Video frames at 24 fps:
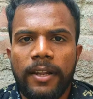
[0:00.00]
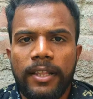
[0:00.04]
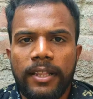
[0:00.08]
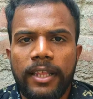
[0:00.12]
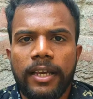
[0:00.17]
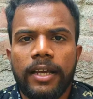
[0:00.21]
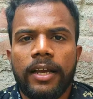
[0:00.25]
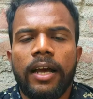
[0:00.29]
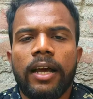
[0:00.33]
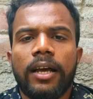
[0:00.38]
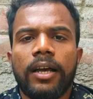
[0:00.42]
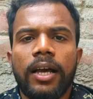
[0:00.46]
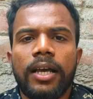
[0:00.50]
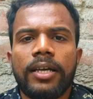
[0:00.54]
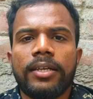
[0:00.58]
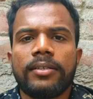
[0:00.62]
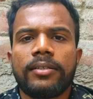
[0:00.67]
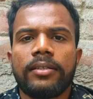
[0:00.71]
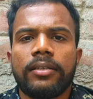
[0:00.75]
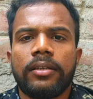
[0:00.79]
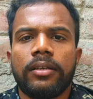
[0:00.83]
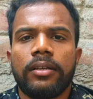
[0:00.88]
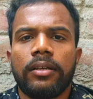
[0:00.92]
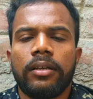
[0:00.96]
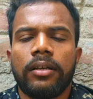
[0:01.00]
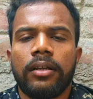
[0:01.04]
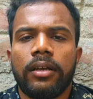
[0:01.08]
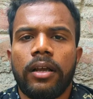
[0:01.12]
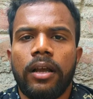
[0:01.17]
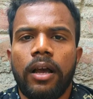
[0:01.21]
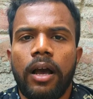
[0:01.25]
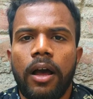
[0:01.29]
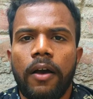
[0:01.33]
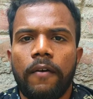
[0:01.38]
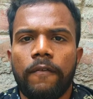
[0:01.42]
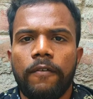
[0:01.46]
देखा गाइस
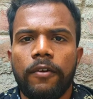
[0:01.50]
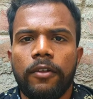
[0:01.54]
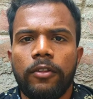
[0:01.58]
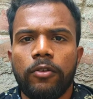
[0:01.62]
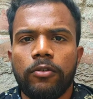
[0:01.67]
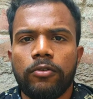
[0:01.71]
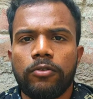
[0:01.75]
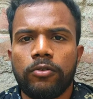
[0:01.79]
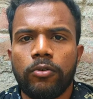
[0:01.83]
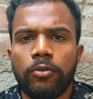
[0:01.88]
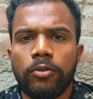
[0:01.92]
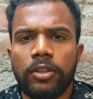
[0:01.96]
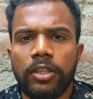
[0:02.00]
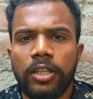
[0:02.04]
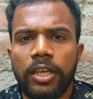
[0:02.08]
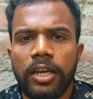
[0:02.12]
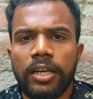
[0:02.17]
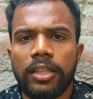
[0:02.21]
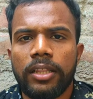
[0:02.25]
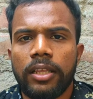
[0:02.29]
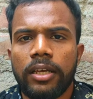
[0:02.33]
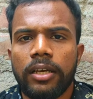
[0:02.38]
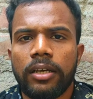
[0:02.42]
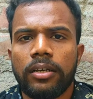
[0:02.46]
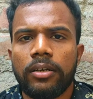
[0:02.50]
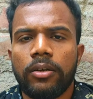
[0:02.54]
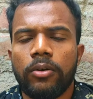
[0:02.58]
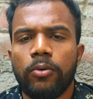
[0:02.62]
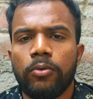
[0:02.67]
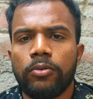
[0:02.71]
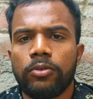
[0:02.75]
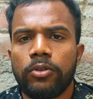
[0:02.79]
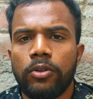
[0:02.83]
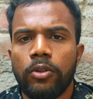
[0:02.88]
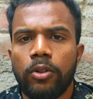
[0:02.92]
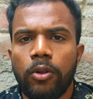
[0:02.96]
काफ़ी दोस्तों देर तक
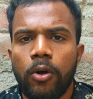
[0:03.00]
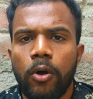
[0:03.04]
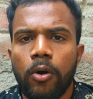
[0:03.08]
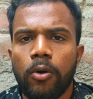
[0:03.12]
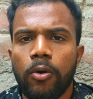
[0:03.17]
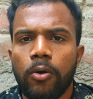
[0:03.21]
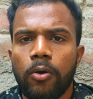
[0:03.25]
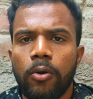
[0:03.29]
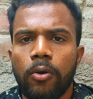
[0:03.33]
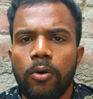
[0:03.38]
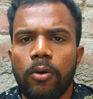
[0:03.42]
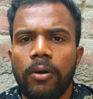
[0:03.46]
उस लॉक को